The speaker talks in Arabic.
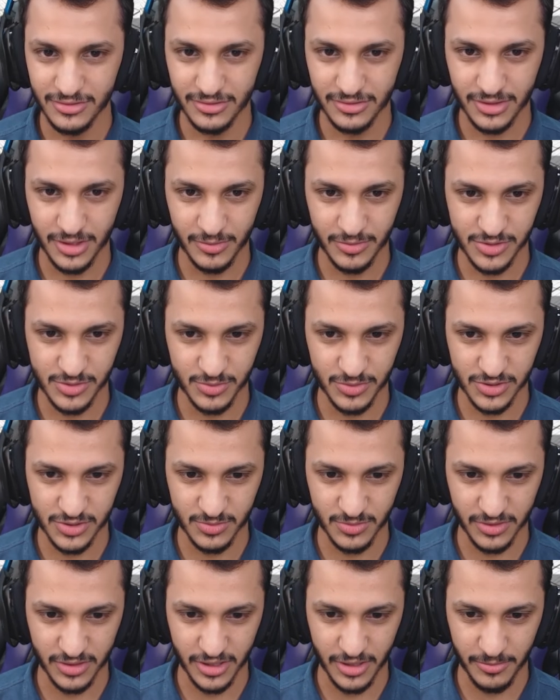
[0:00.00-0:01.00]
طيب اصبر
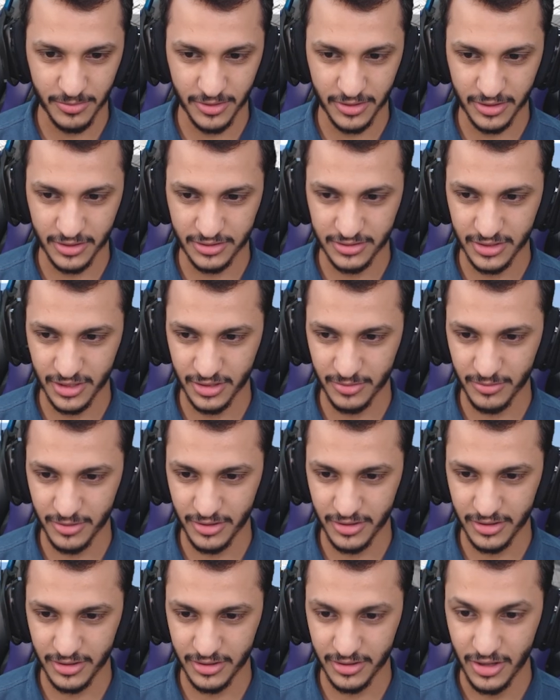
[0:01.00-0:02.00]
اصبر نبغى نختار
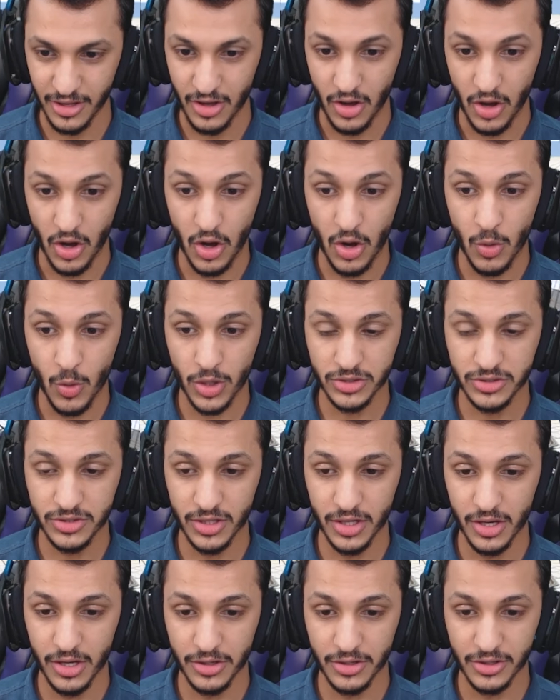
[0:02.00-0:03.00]
مثلا اوه
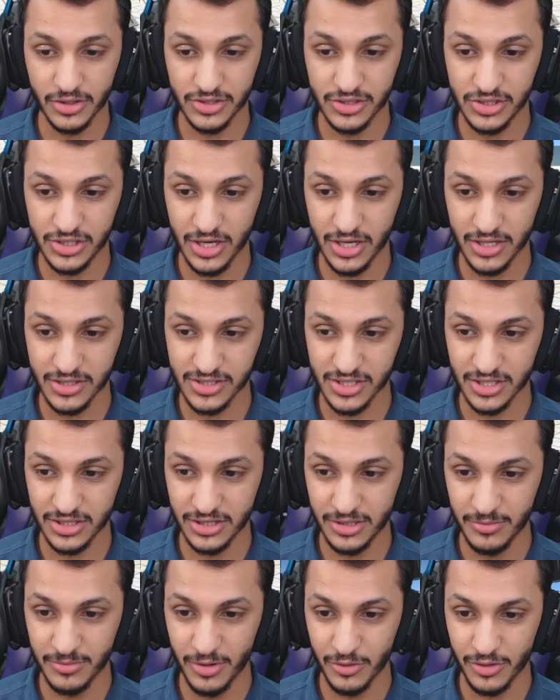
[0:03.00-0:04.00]
اختار اشياء
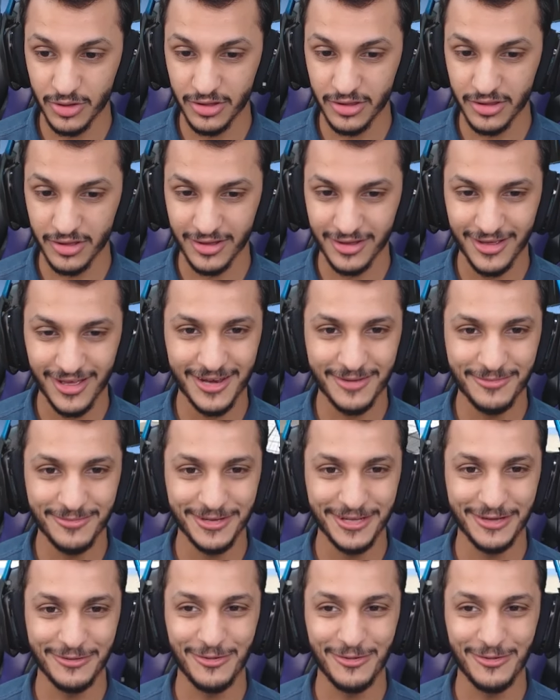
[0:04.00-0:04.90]
صدمها وكذا هلا بالله